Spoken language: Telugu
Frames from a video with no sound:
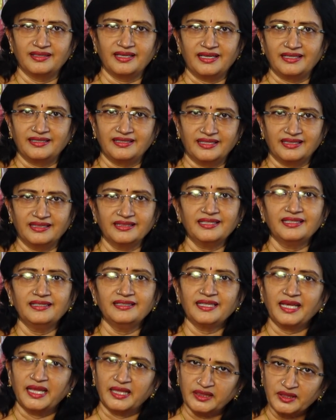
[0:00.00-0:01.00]
అది ఎంత
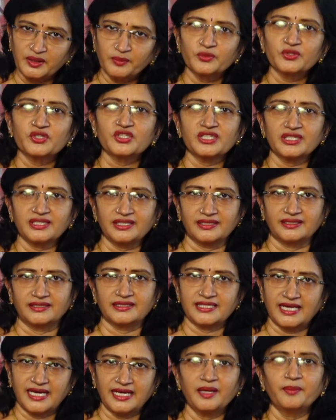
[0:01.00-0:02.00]
అంటే అంత ముచ్చట
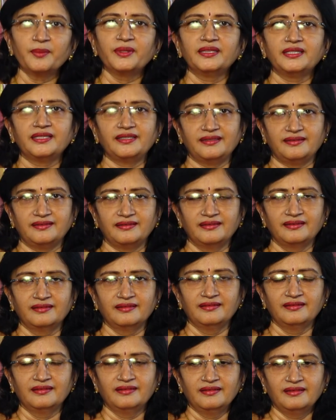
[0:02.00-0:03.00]
చాలామందికి
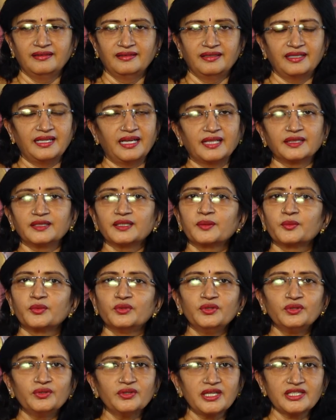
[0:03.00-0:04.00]
నేను
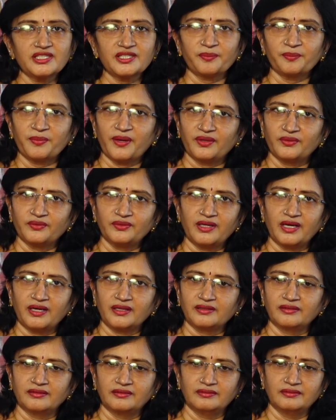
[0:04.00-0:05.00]
అంతకుముందు కూడా చెప్పాను
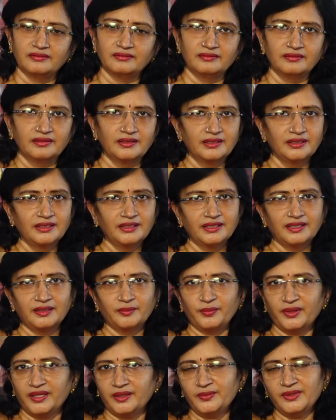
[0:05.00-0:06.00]
నాకు
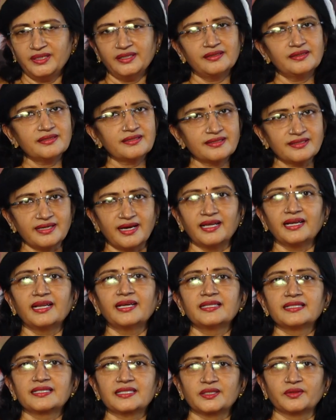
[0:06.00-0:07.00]
బేబీ గర్ల్స్ చాలా
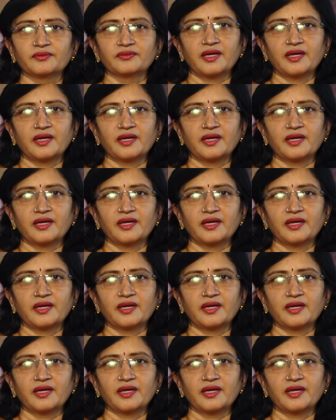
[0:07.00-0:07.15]
ఇష్టం